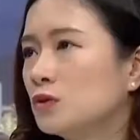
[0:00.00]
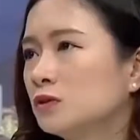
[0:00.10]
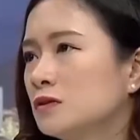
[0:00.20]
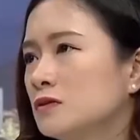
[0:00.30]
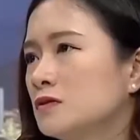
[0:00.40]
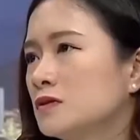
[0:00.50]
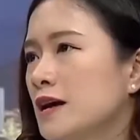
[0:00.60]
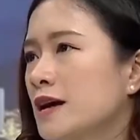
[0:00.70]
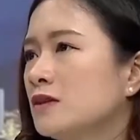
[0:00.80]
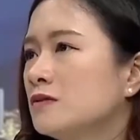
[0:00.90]
chủ đầu tư
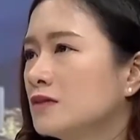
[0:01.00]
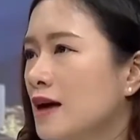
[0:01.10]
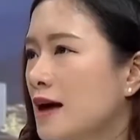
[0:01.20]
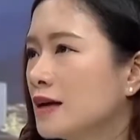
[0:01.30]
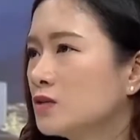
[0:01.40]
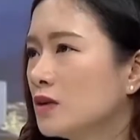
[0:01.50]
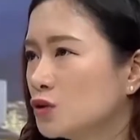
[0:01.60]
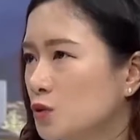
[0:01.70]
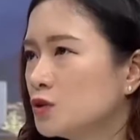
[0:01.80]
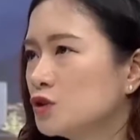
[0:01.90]
sẽ đứng ra
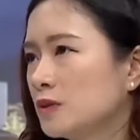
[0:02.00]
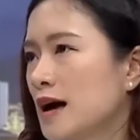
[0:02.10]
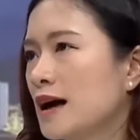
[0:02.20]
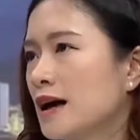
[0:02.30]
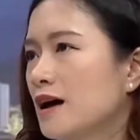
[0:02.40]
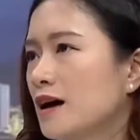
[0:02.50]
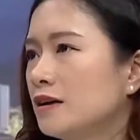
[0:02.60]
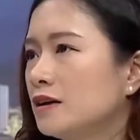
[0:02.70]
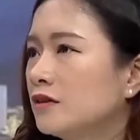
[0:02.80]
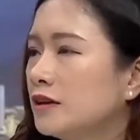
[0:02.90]
à, giúp cho chúng ta
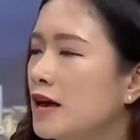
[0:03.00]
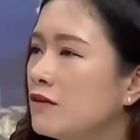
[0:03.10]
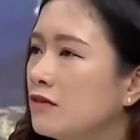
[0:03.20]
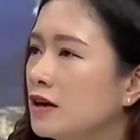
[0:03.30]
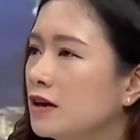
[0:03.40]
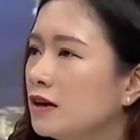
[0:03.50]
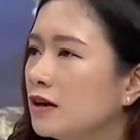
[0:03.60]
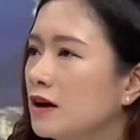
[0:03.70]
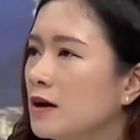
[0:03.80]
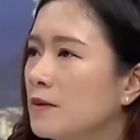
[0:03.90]
à, những vấn đề
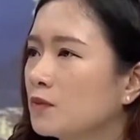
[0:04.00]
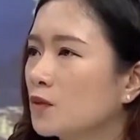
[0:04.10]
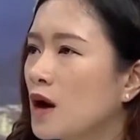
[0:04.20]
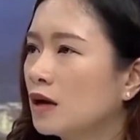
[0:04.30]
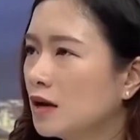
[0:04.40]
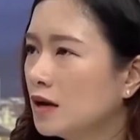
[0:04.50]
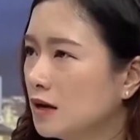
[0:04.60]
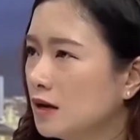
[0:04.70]
về à, quản